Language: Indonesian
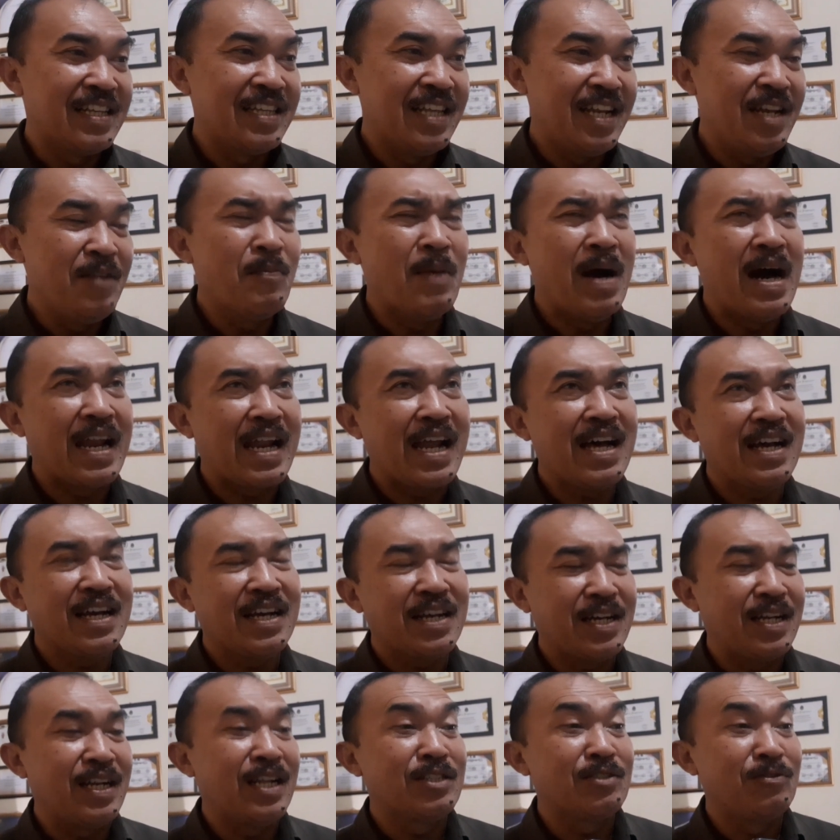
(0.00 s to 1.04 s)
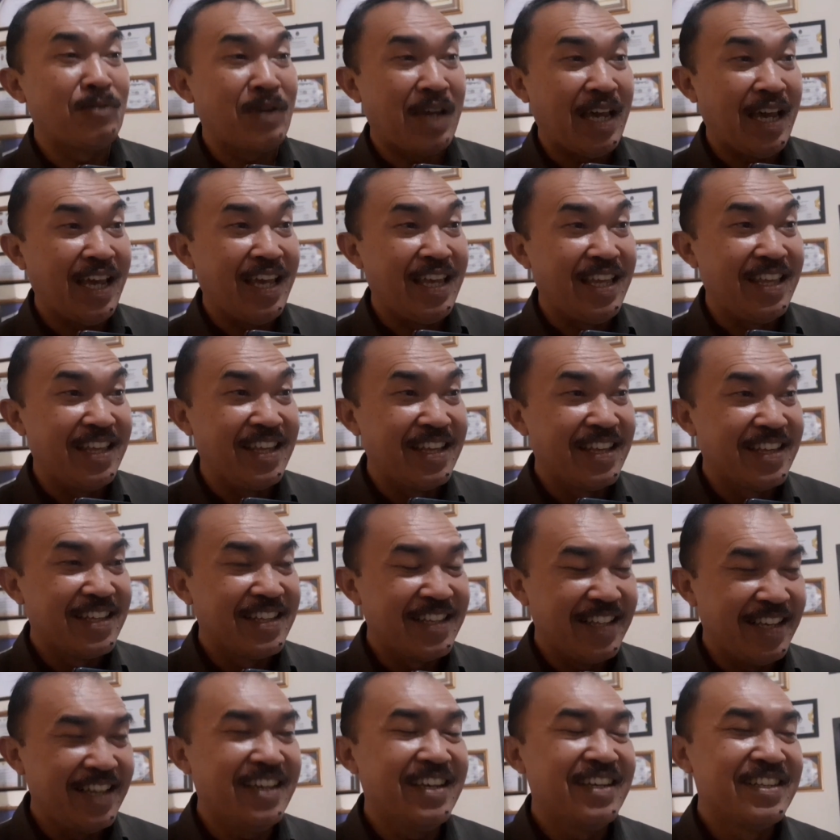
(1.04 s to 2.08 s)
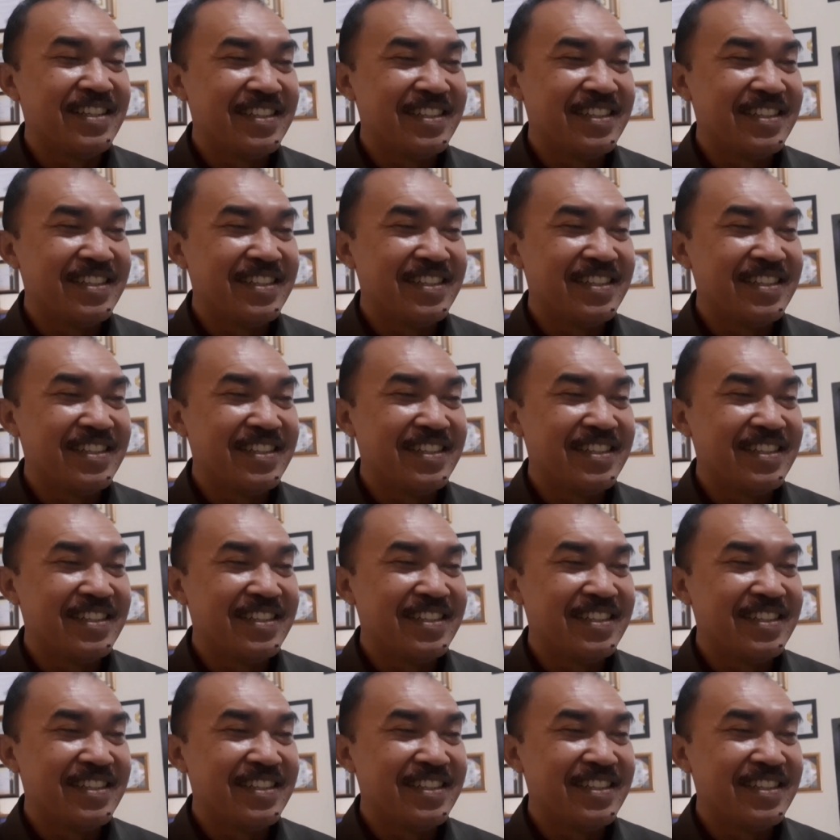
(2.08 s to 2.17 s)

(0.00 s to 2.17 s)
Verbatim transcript: Jadi barang kena cukai. Ya.